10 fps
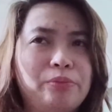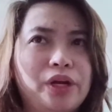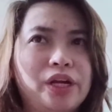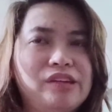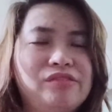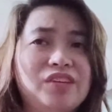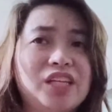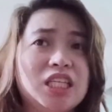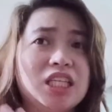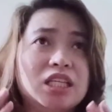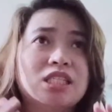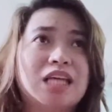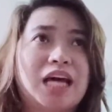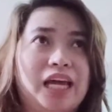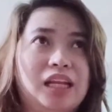if it's in the
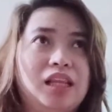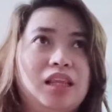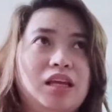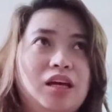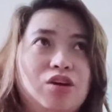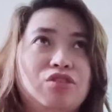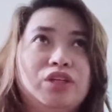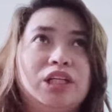side of your